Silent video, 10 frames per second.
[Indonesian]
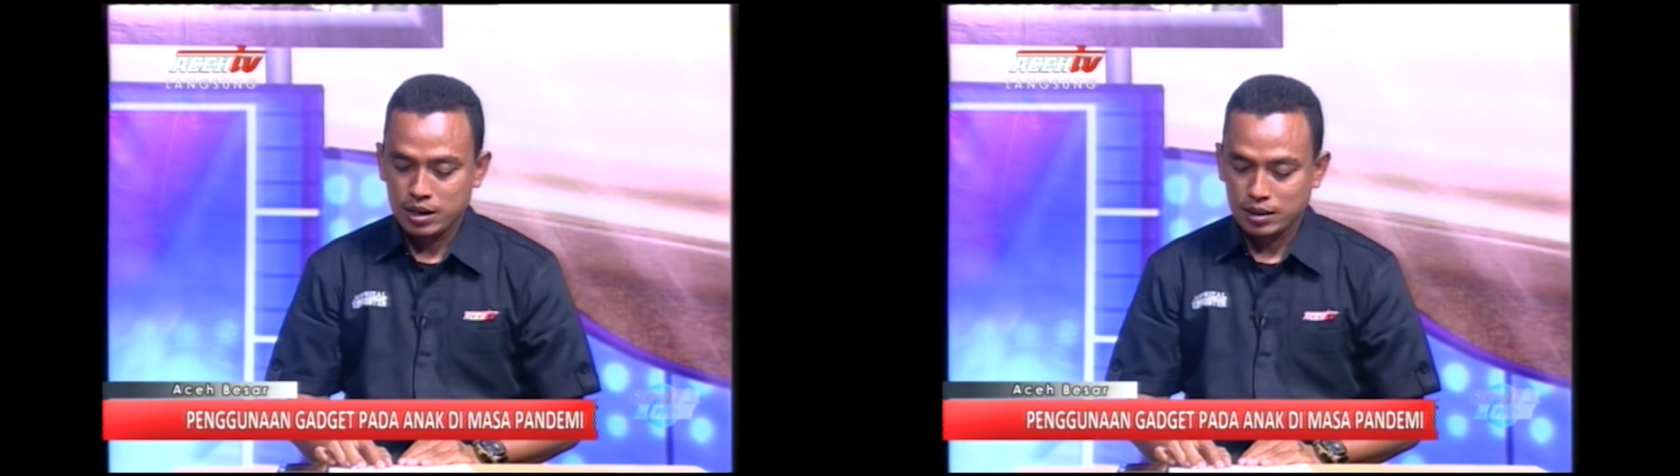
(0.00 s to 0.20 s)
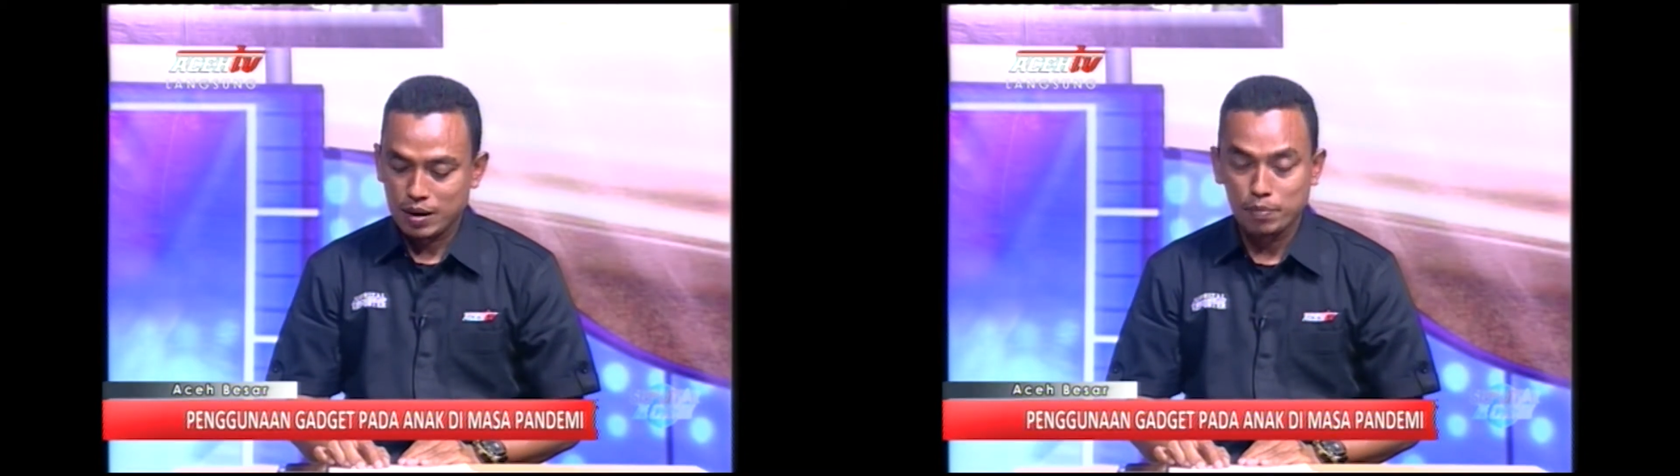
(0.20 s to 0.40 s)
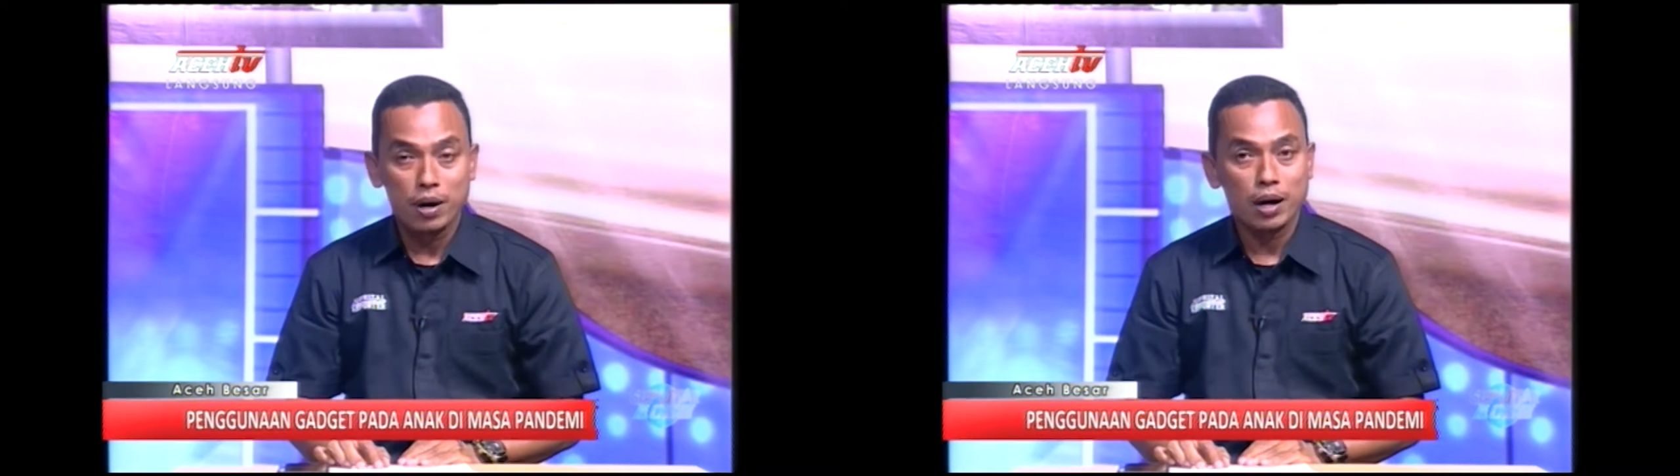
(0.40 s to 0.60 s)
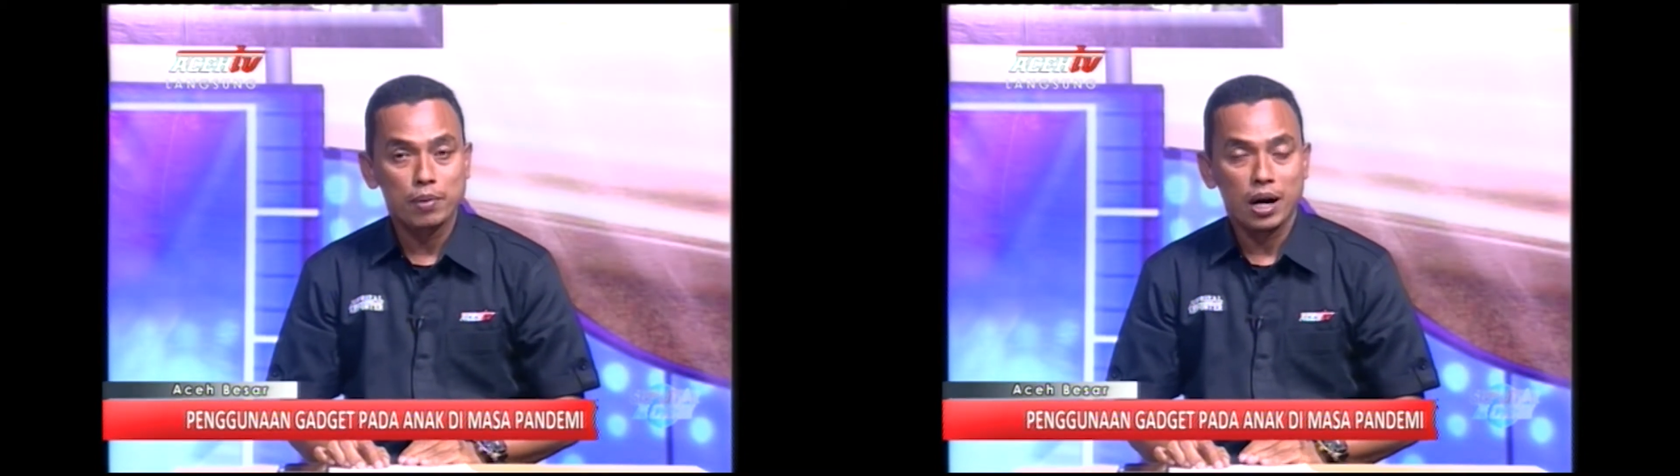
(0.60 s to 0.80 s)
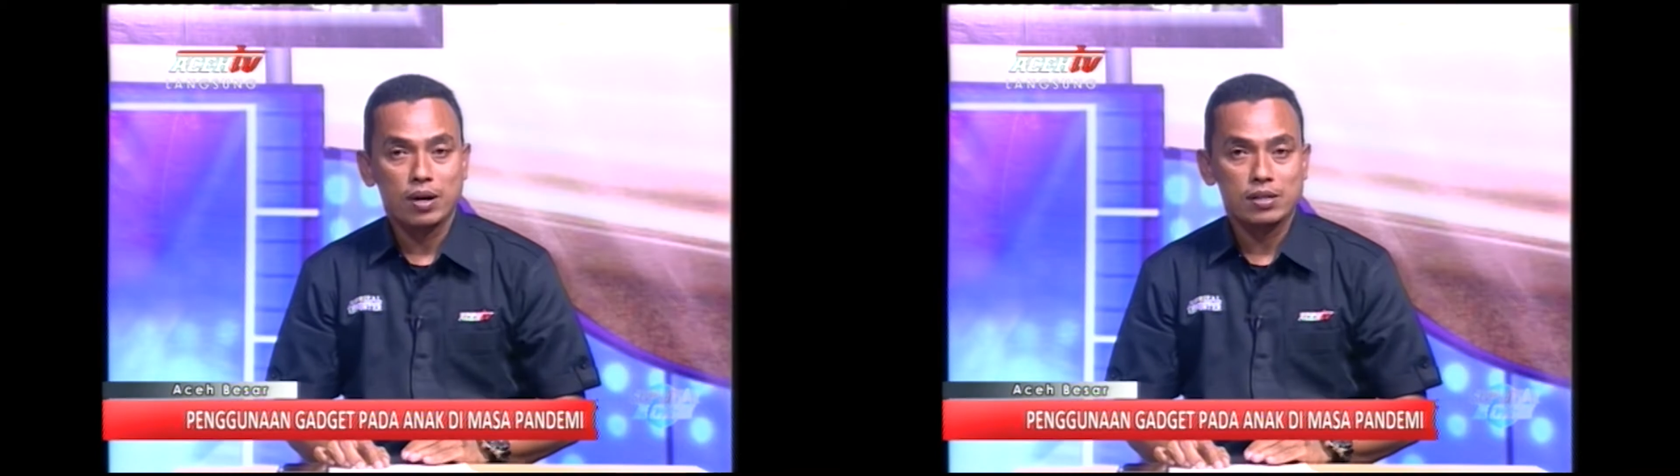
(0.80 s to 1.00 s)
tanpa
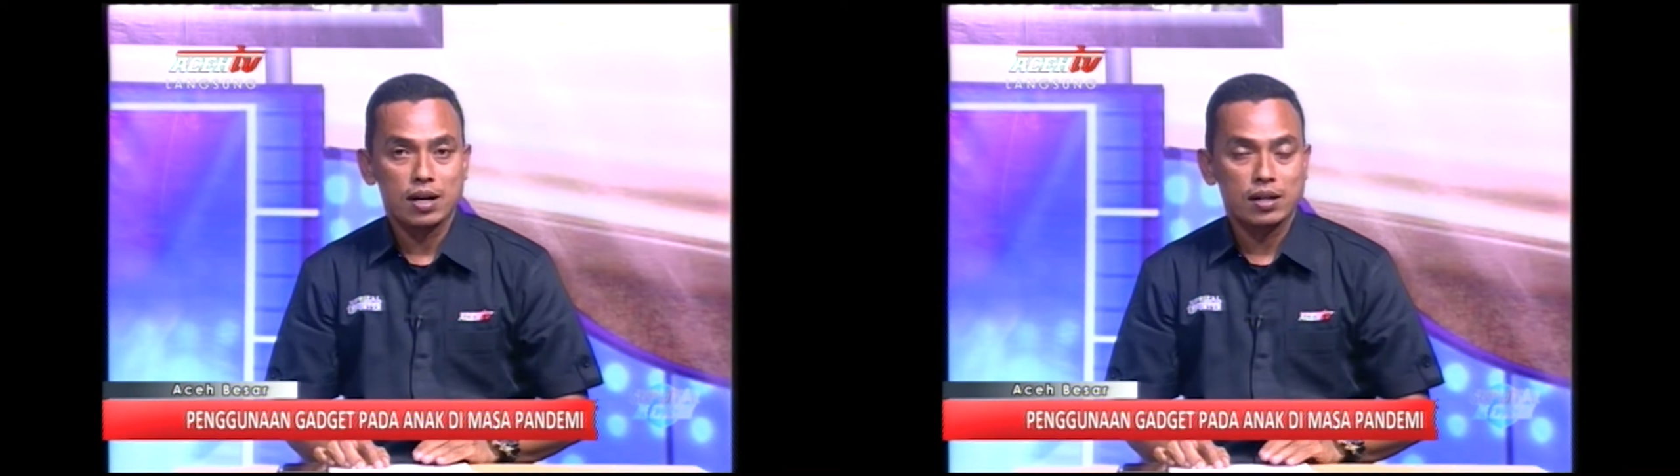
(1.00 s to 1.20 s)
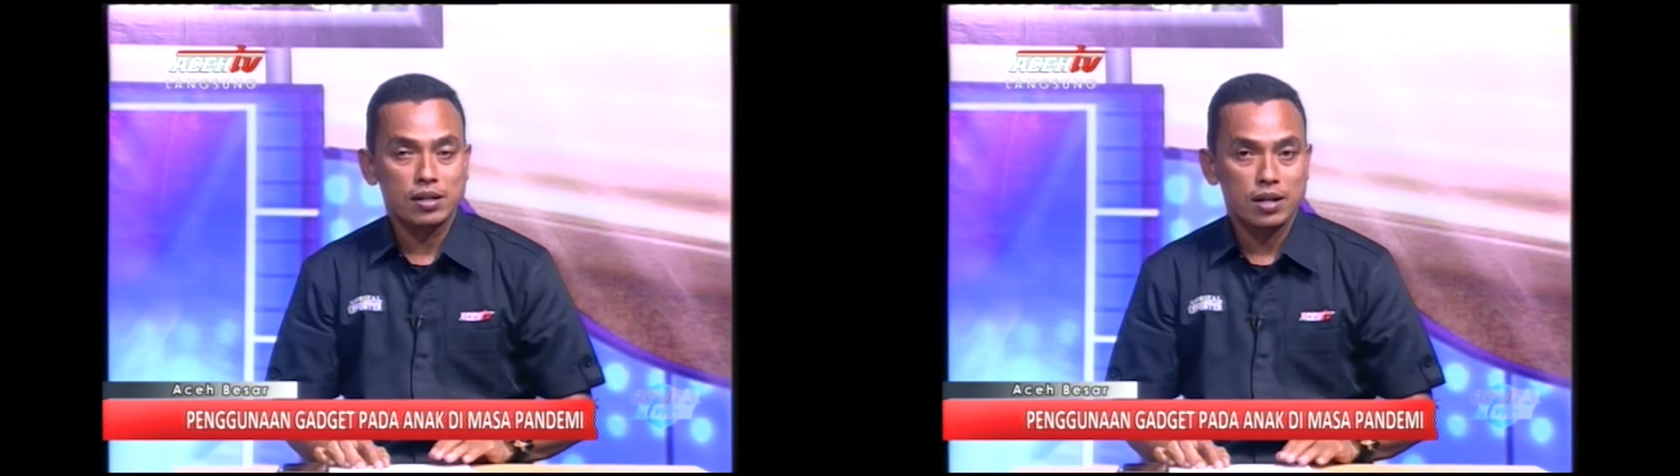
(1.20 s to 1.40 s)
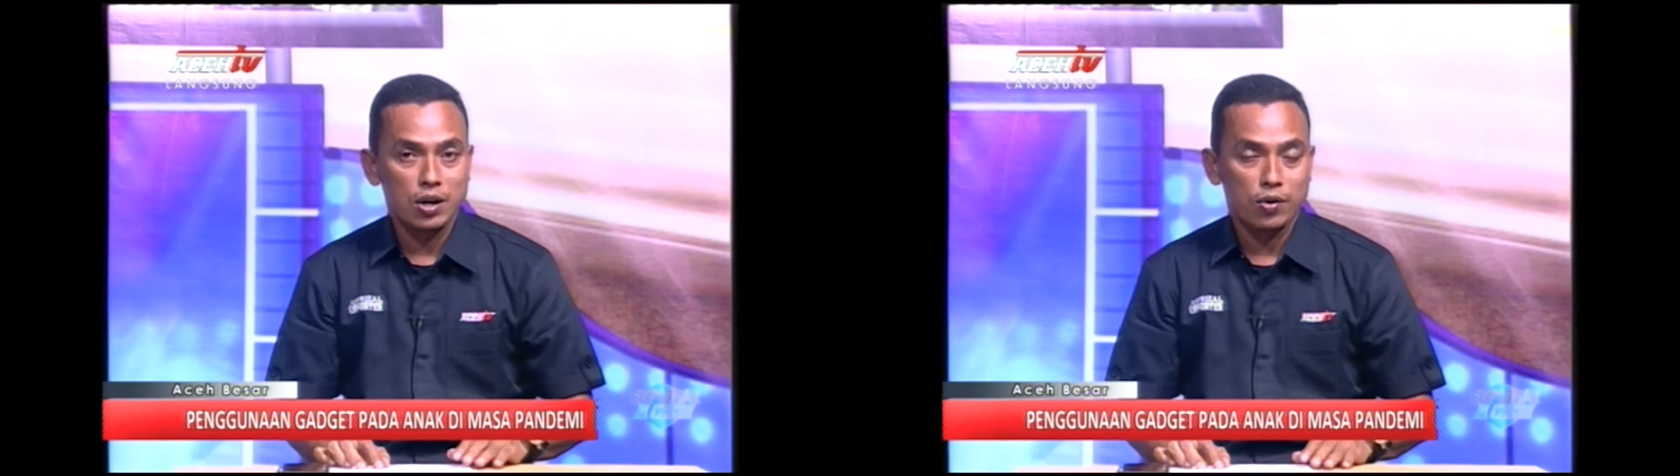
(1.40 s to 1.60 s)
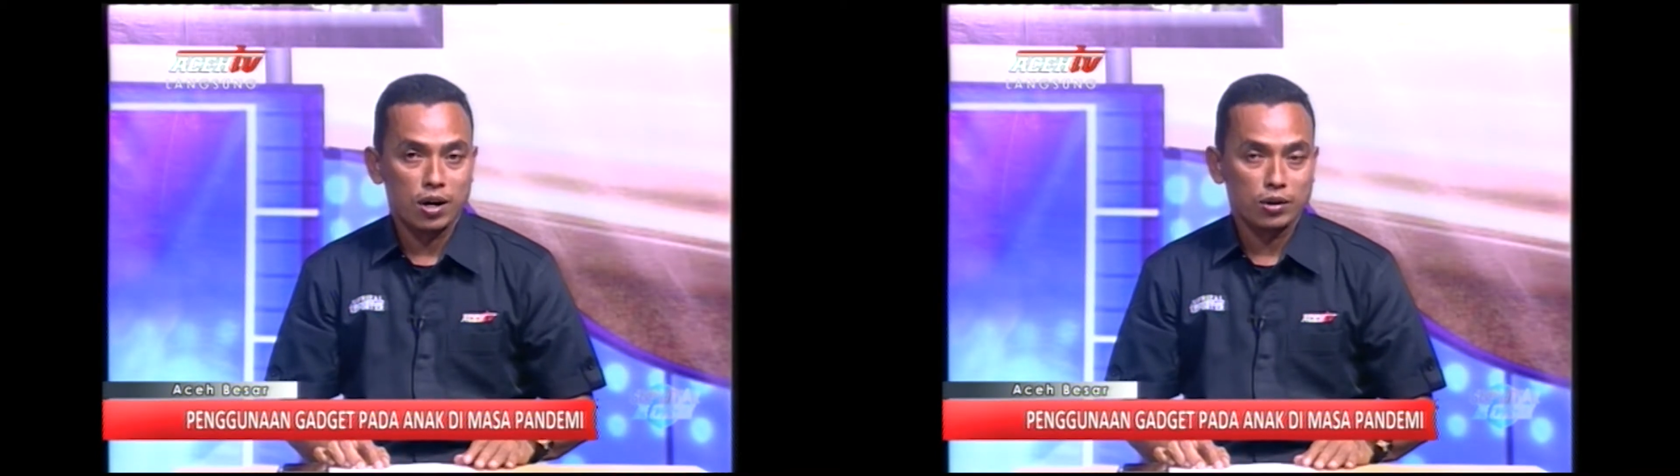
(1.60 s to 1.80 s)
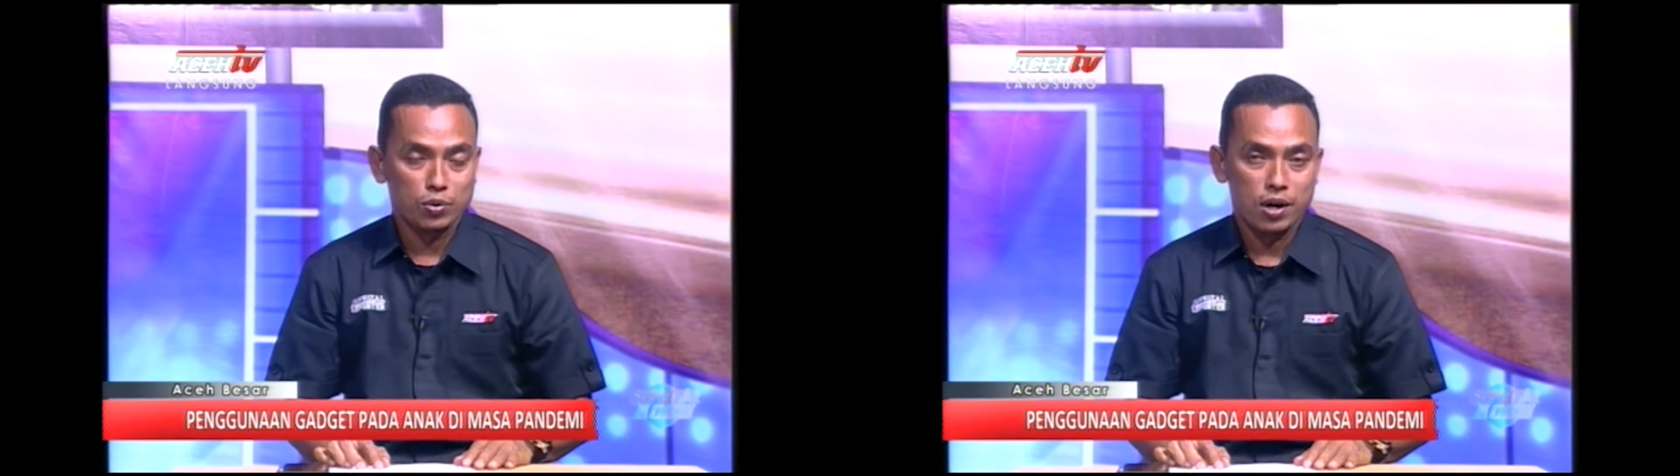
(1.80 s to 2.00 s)
pengawasan dari
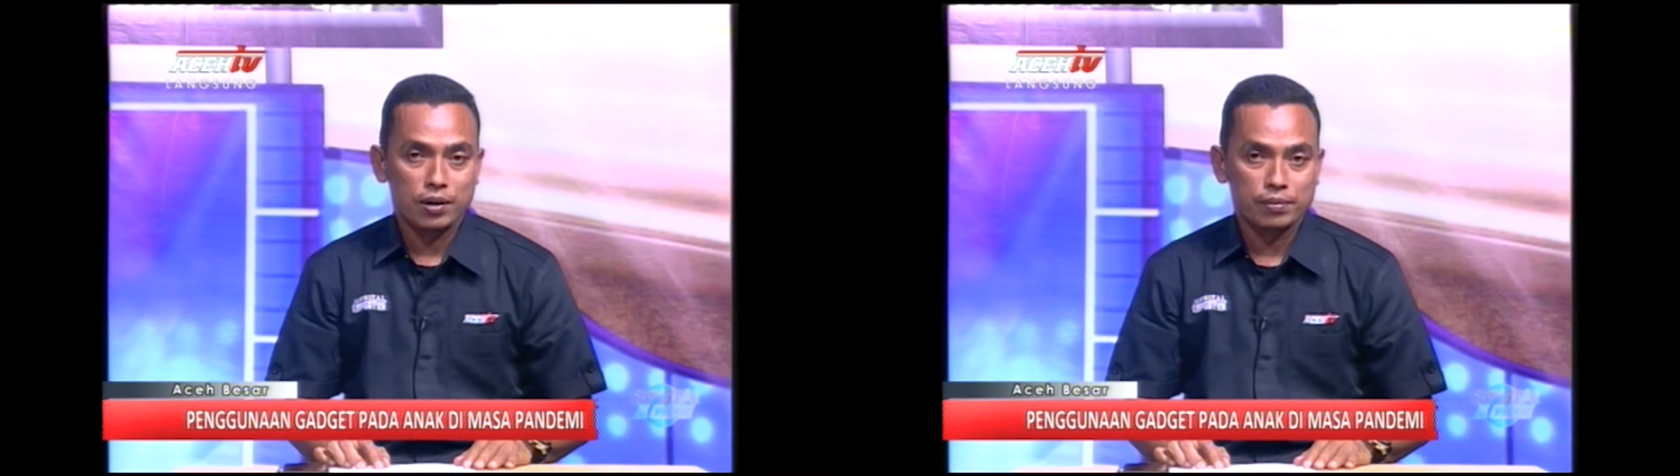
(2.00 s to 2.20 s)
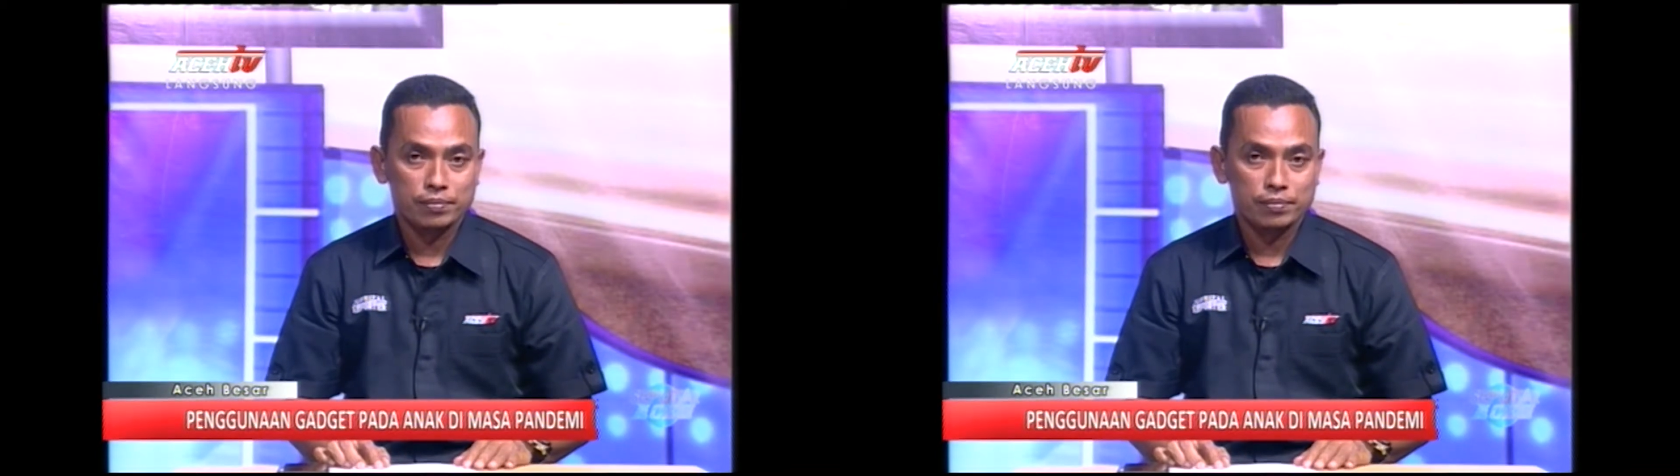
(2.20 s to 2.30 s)
orang tua